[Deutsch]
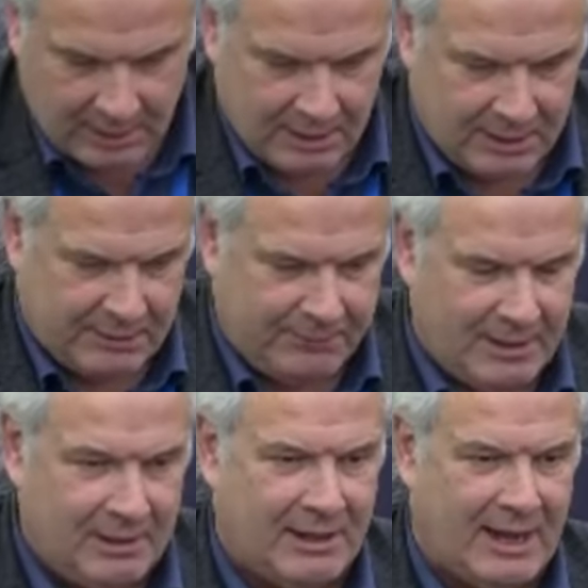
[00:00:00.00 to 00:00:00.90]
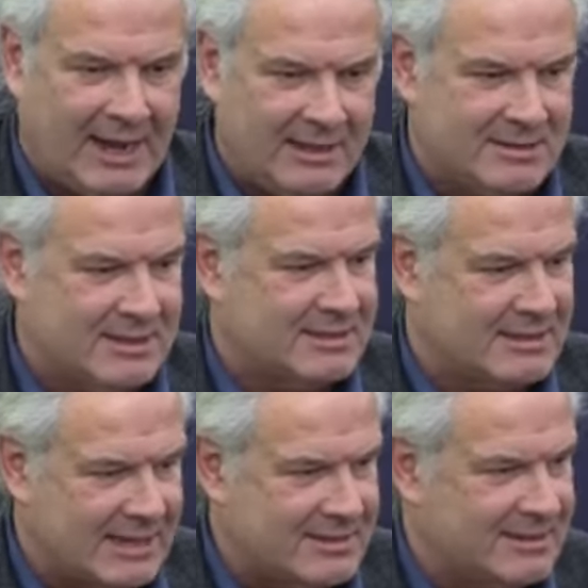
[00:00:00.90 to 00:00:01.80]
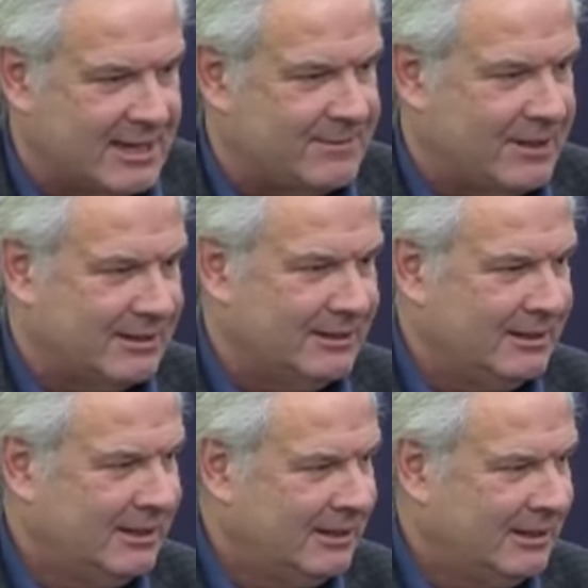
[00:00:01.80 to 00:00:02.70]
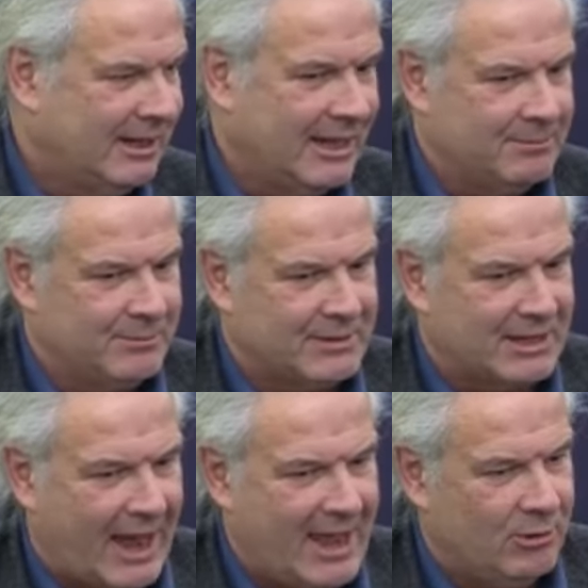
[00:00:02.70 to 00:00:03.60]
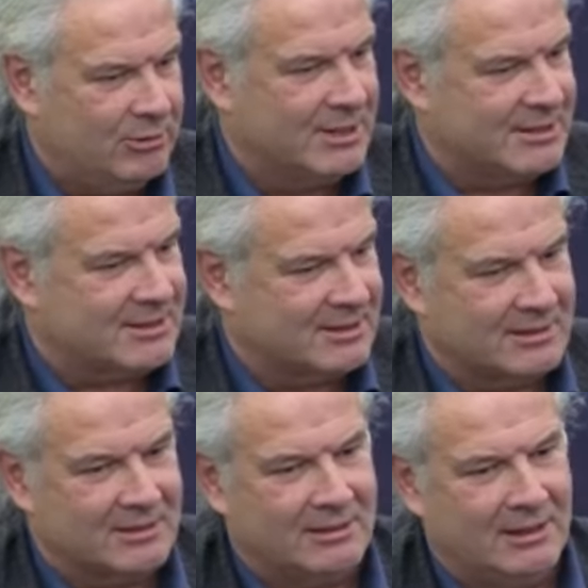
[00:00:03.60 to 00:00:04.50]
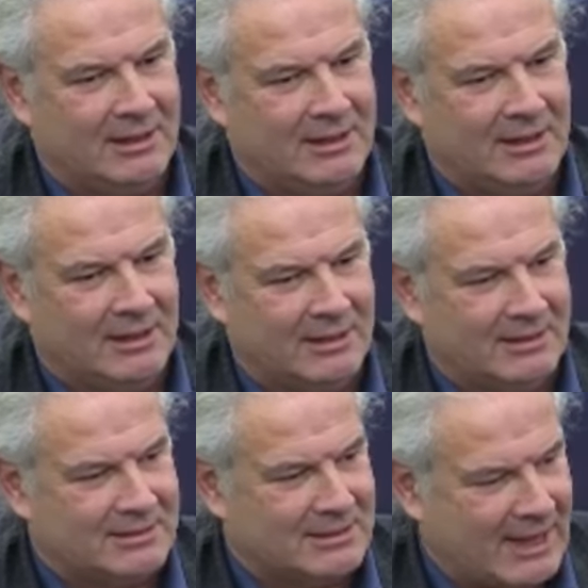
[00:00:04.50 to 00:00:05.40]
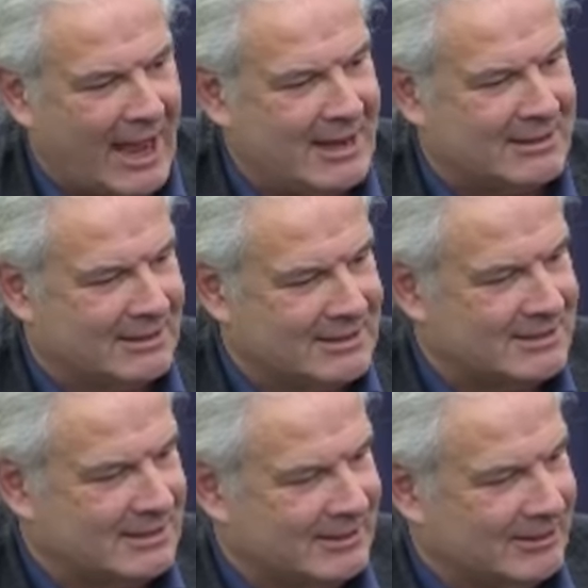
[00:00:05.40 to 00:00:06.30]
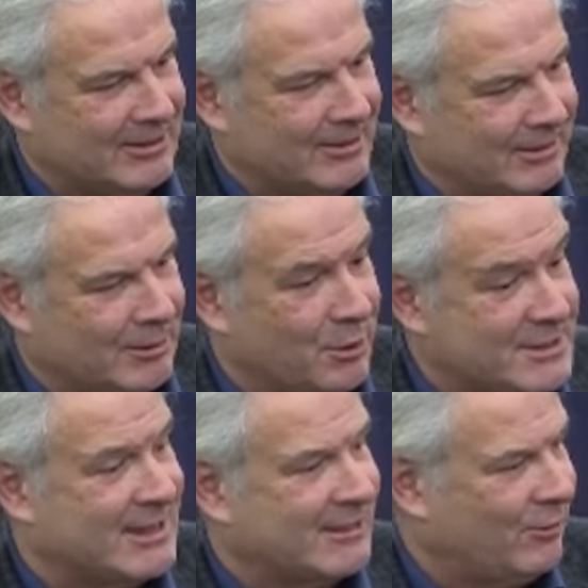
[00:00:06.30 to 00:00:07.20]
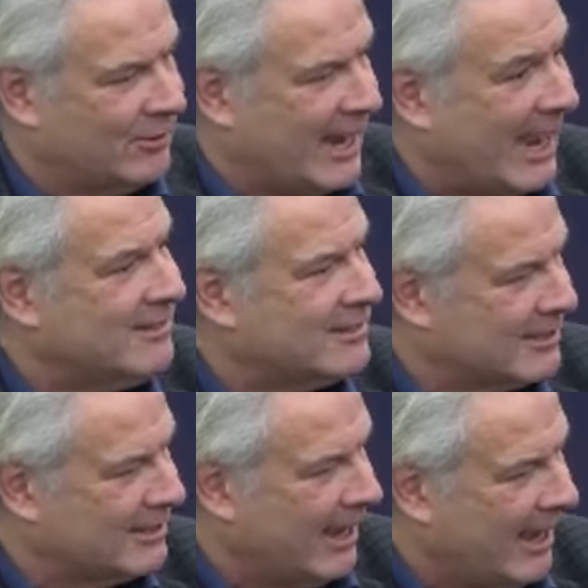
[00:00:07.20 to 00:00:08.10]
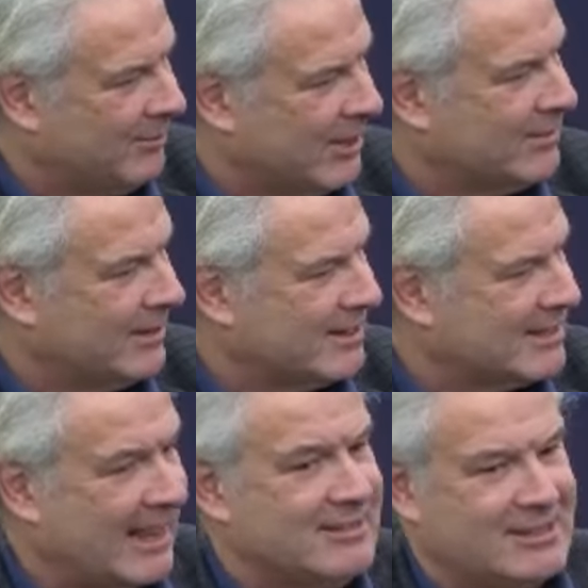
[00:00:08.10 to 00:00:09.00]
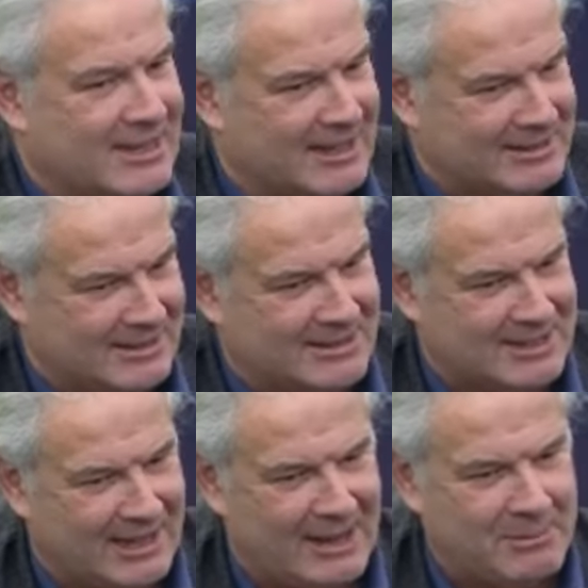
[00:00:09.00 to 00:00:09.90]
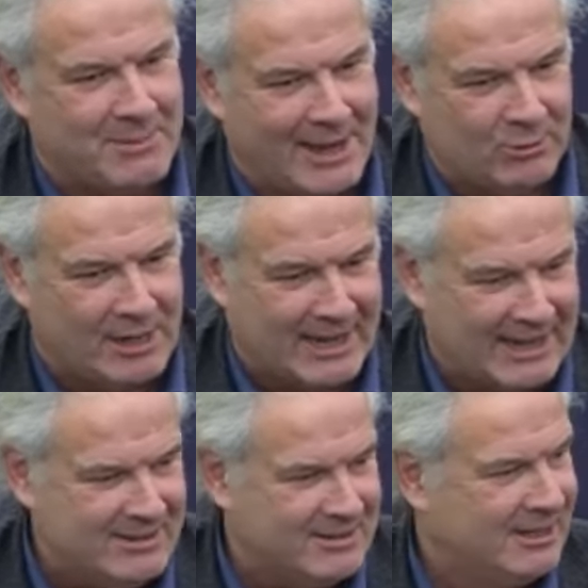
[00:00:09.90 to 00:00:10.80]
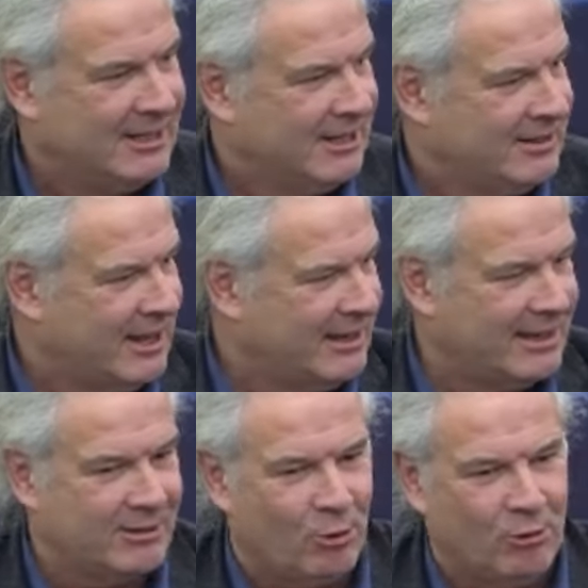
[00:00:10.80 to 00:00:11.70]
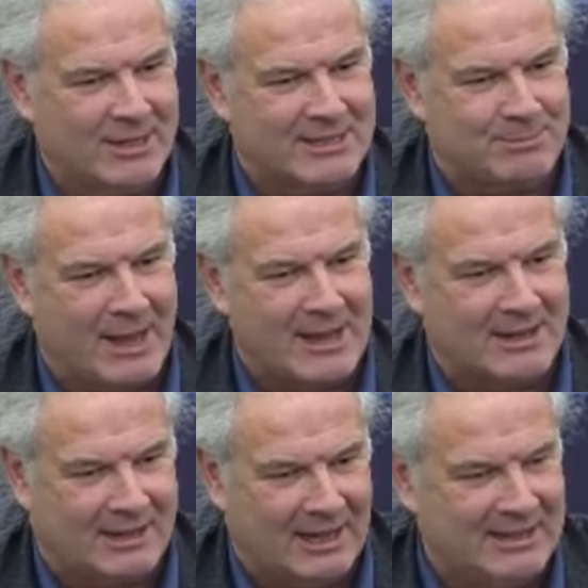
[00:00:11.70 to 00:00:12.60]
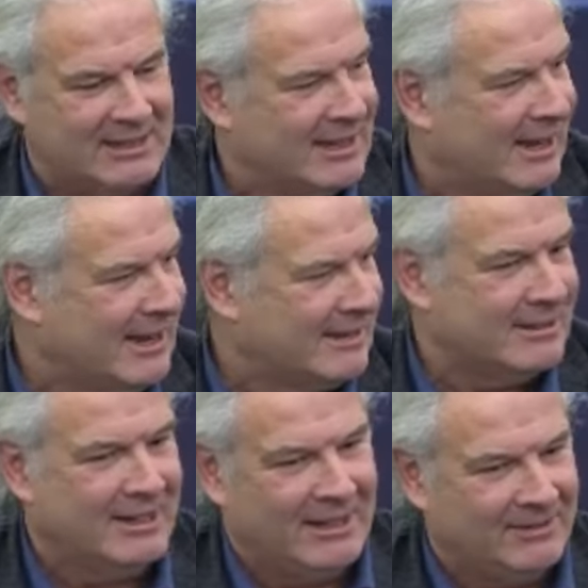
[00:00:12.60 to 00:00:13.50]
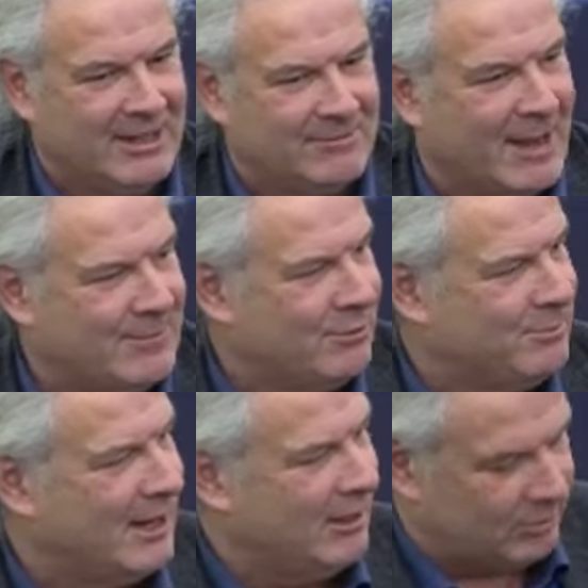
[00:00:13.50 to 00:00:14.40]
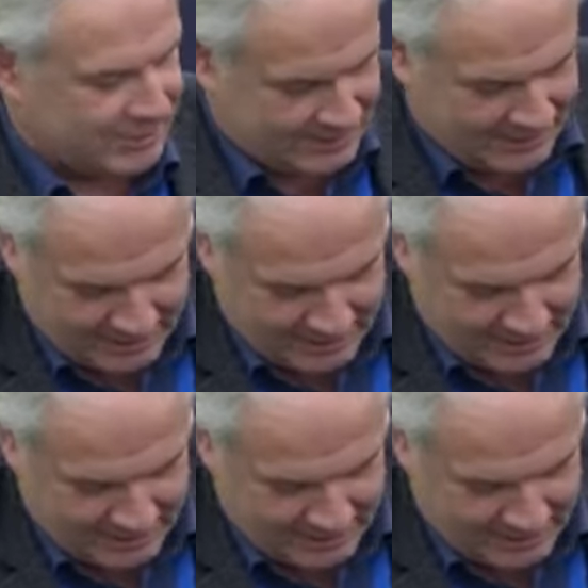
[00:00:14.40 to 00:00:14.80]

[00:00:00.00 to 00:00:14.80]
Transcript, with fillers: Äh, ich will angesichts dessen, dass wir im 300. Äh, Tag des äh, Geburtstags von Kant haben, dass wir das Kant-Jahr dieses Jahr haben. Immanuel Kant, der ja in Königsberg, Kaliningrad, nicht weit von Belarus